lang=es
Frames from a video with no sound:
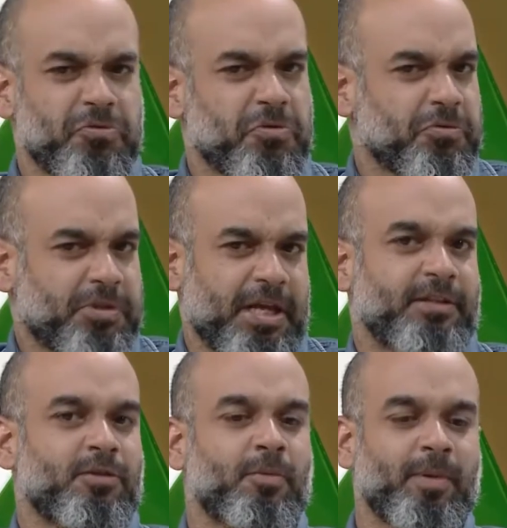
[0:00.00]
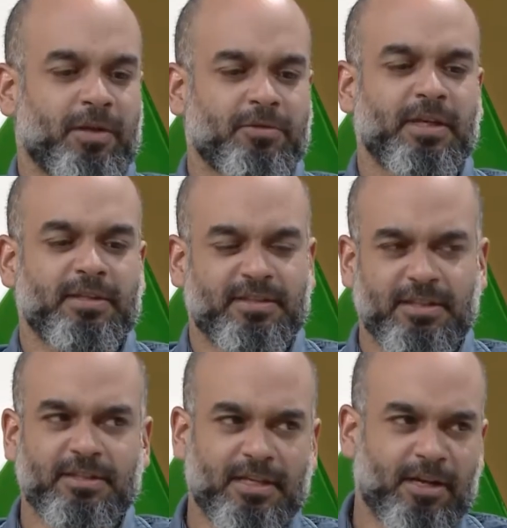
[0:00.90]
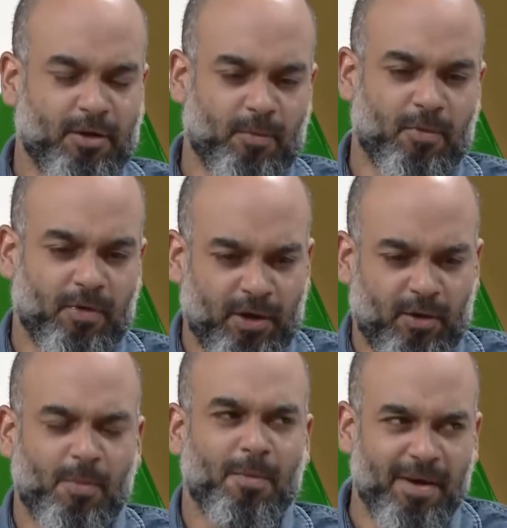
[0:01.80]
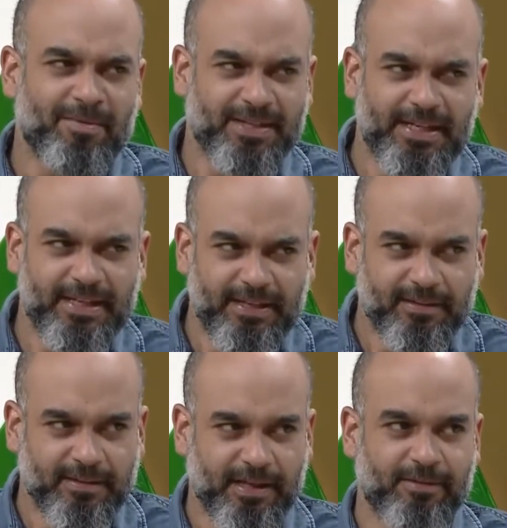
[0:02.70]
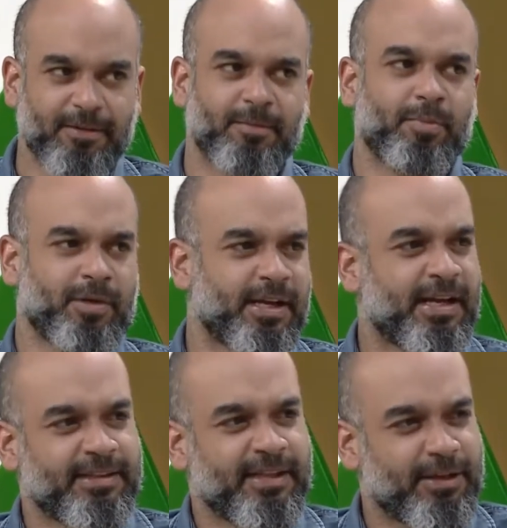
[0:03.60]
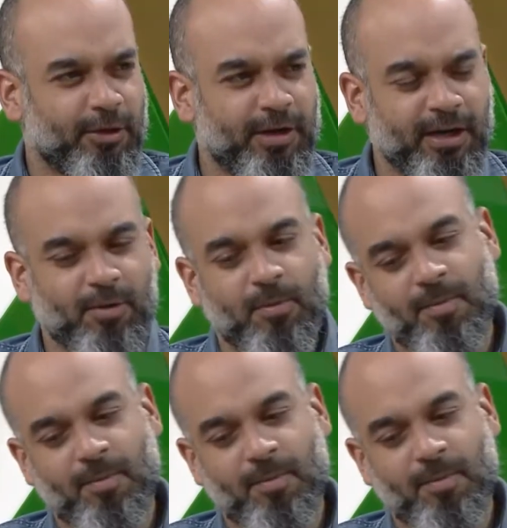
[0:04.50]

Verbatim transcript: no tanto, pero sea, sí tiene como, es como más viril, ¿sabes? Porque el anterior era como